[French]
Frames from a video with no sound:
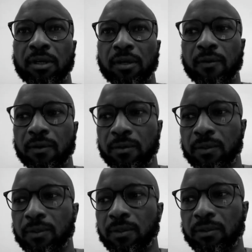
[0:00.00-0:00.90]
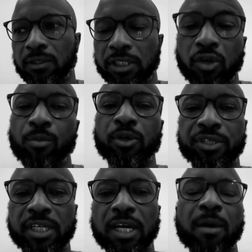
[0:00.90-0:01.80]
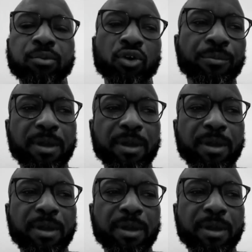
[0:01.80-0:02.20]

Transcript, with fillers: euh, j'ai commencé à prendre mes